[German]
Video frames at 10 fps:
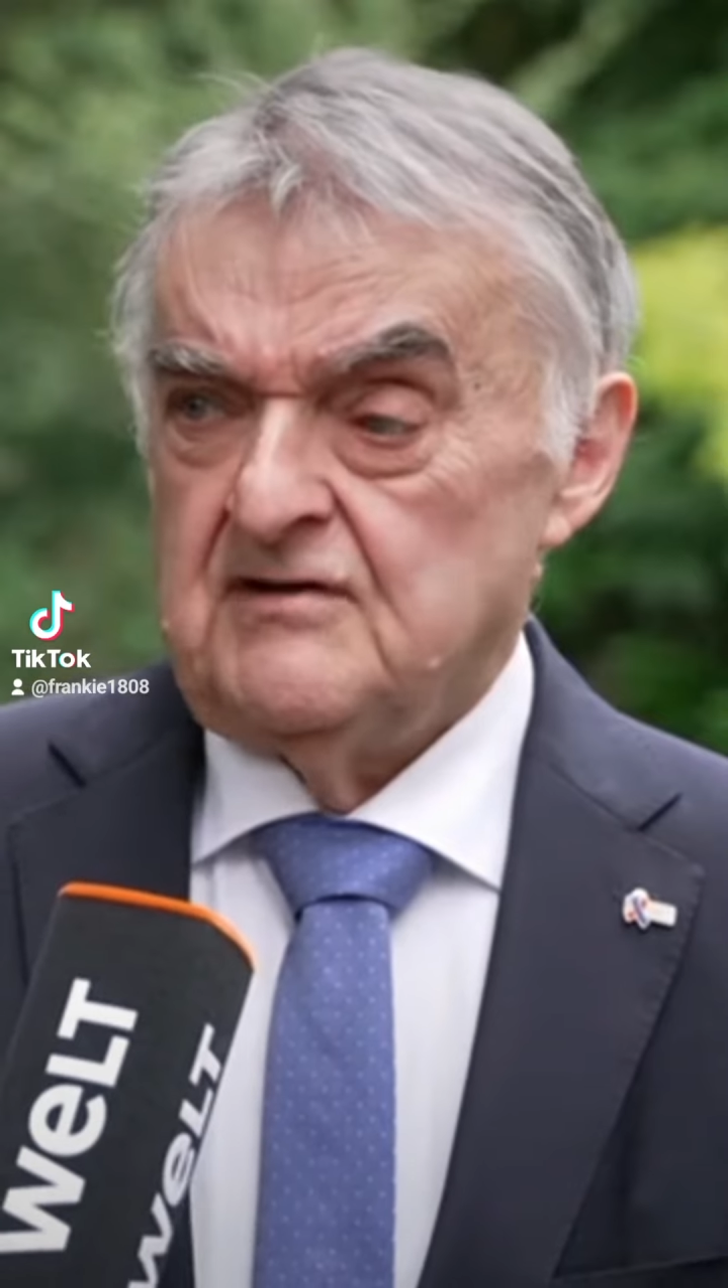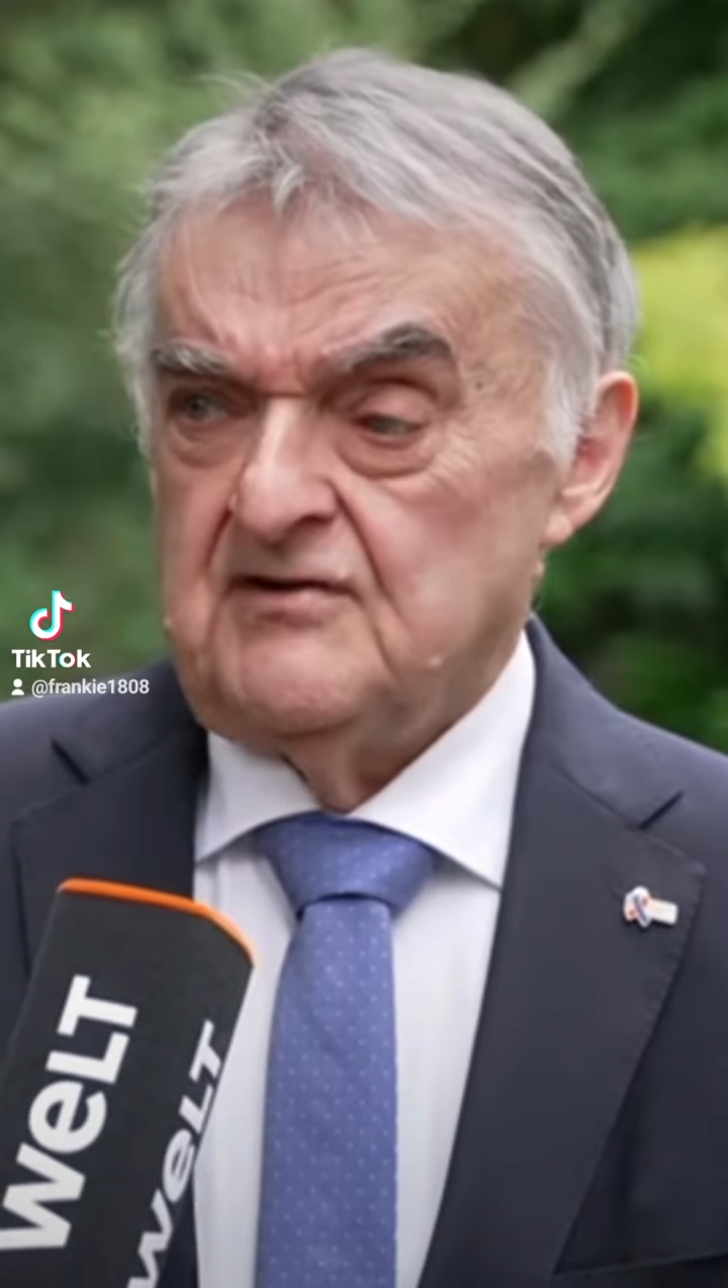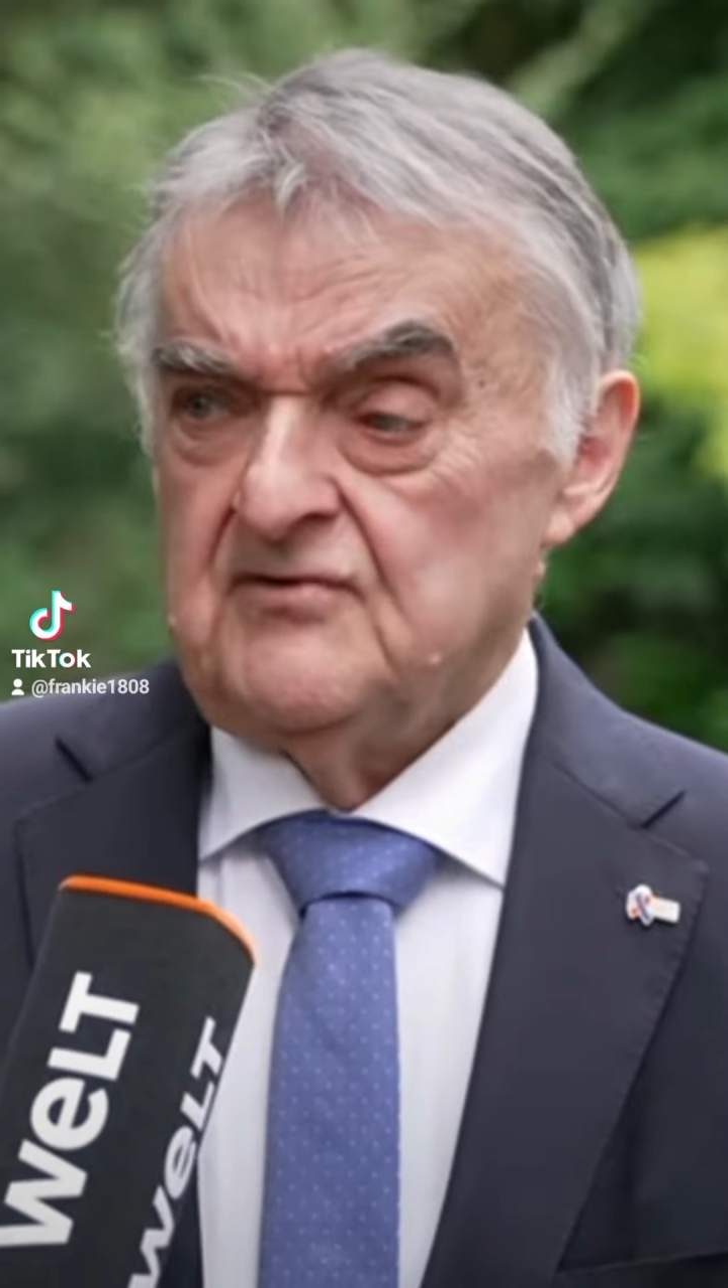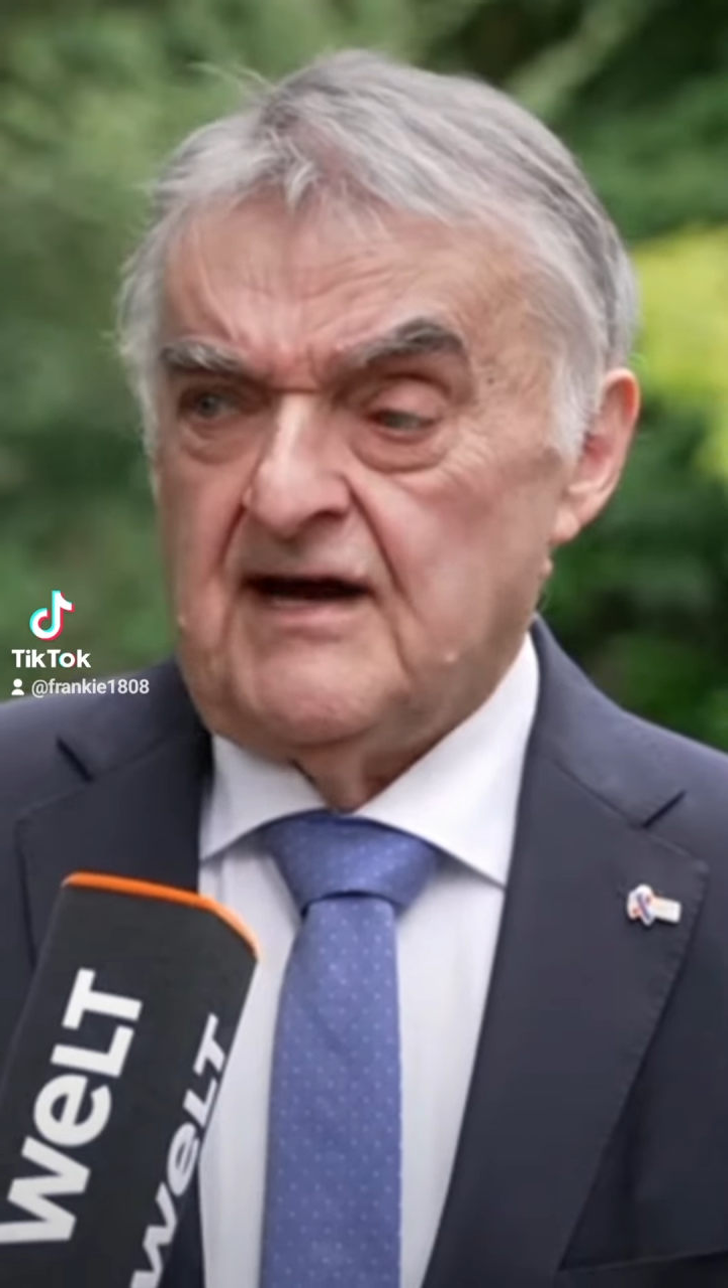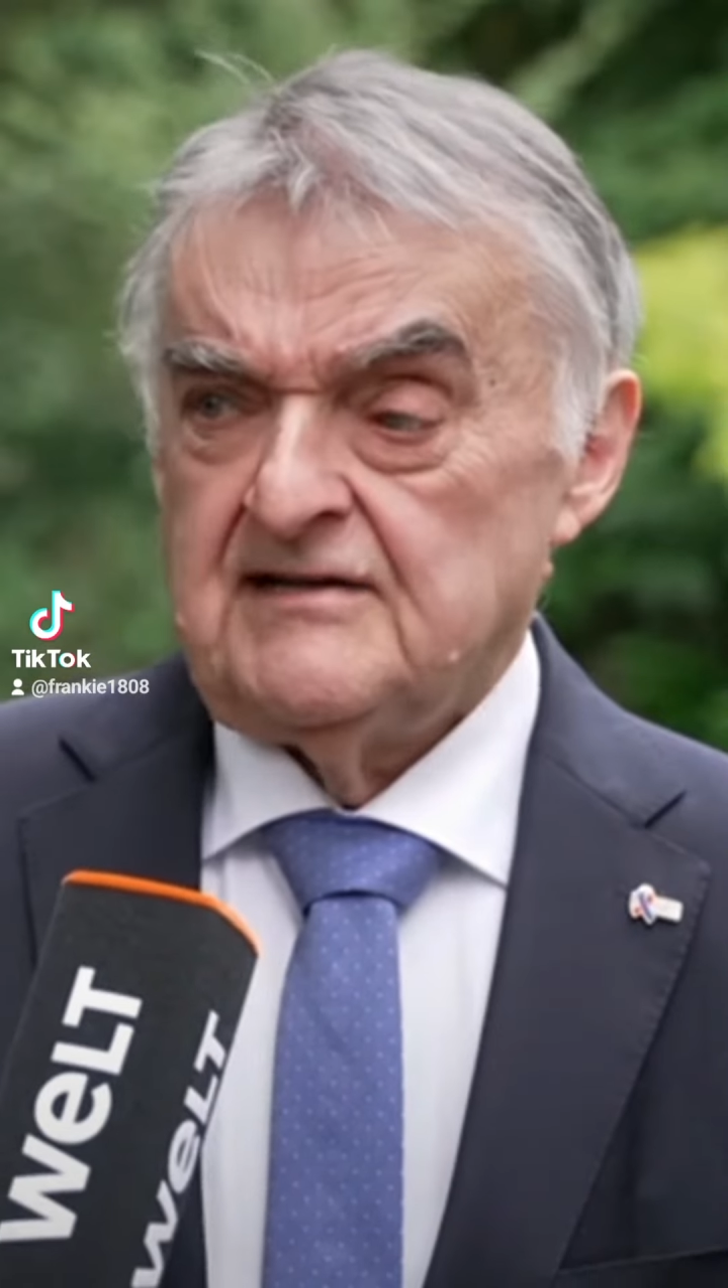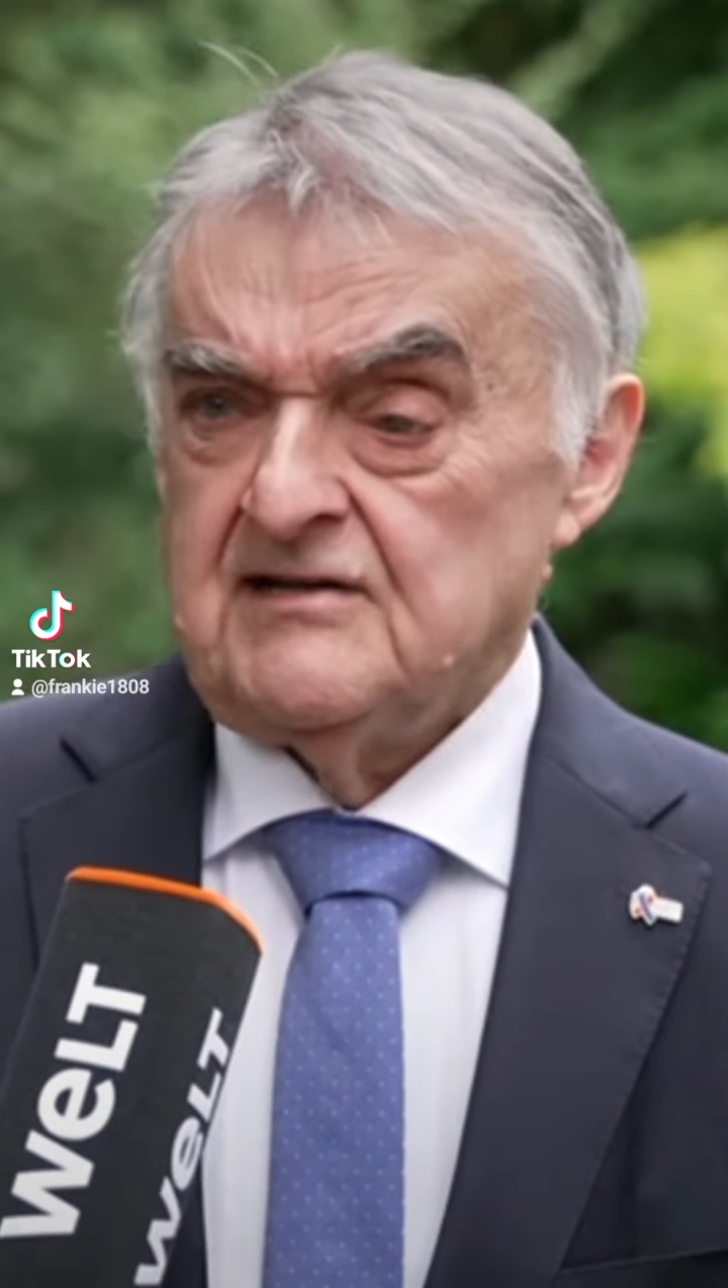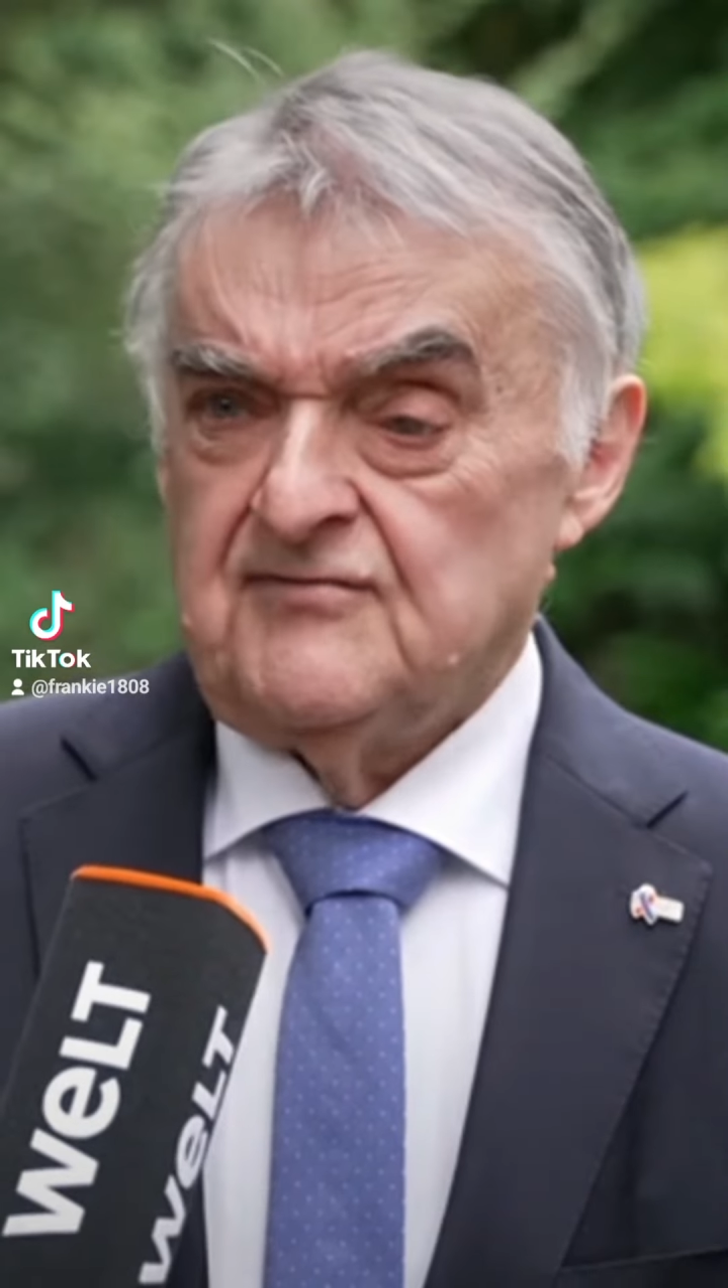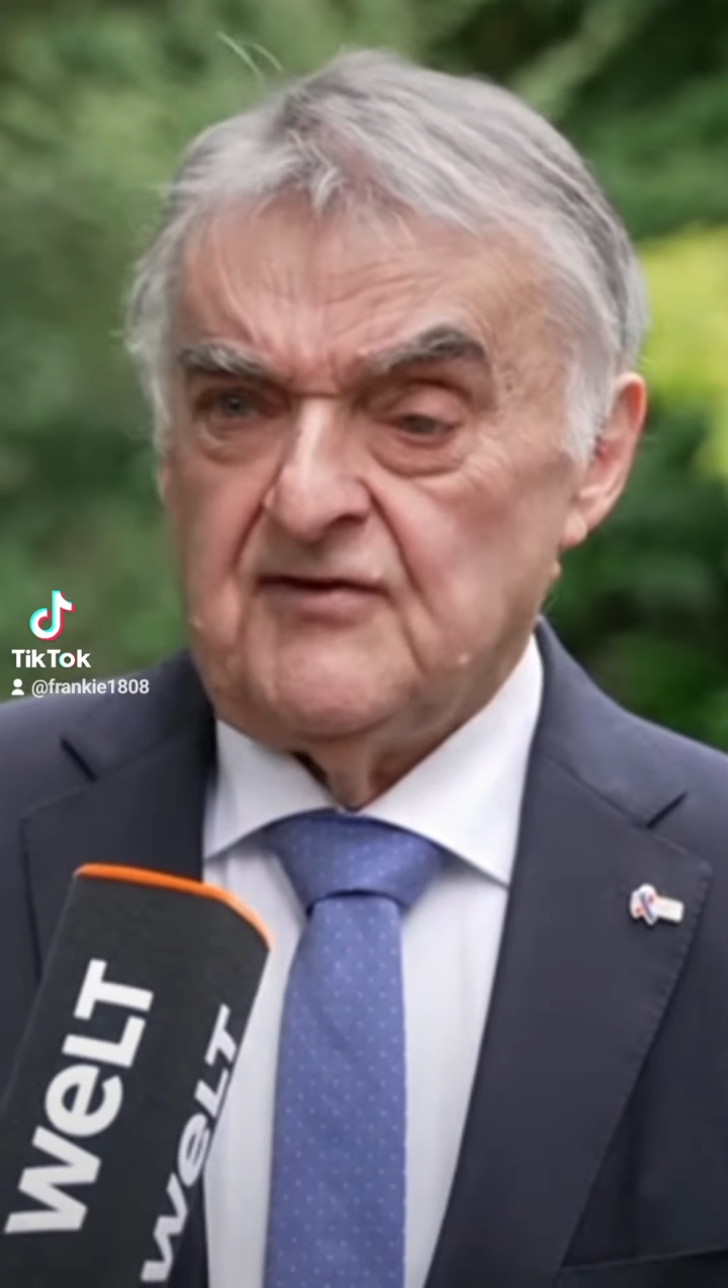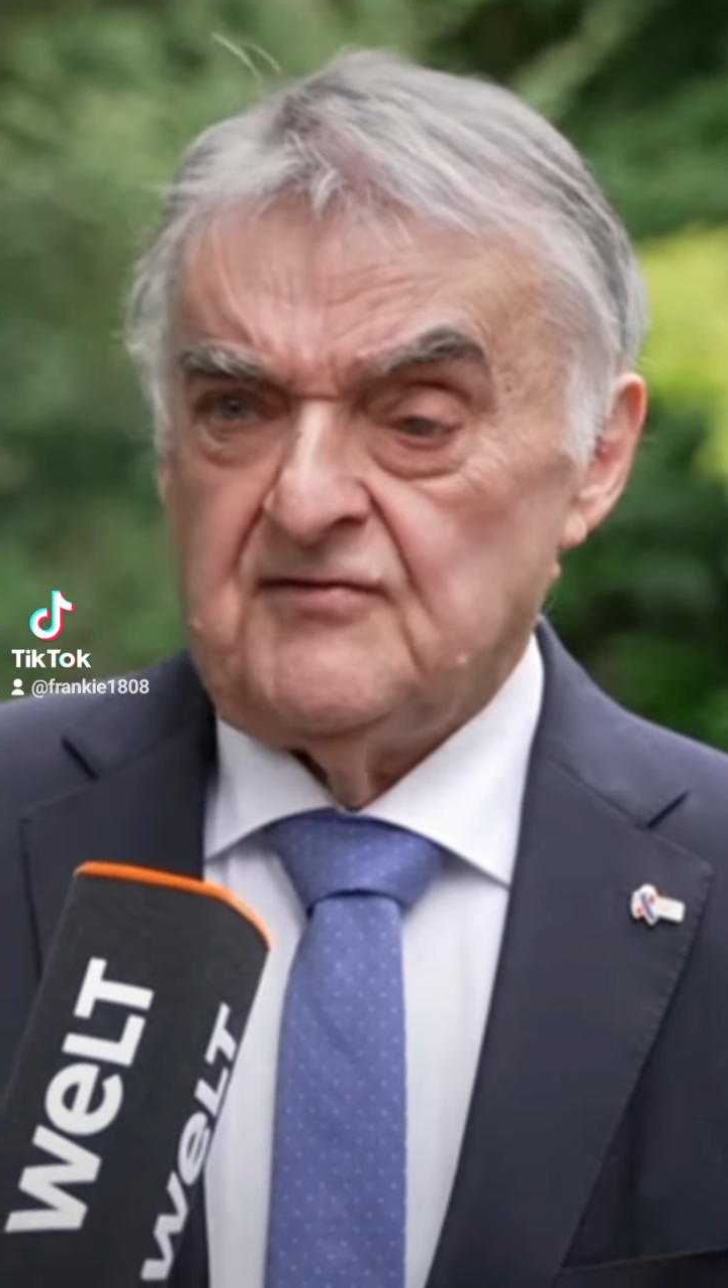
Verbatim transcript: Also Angriffe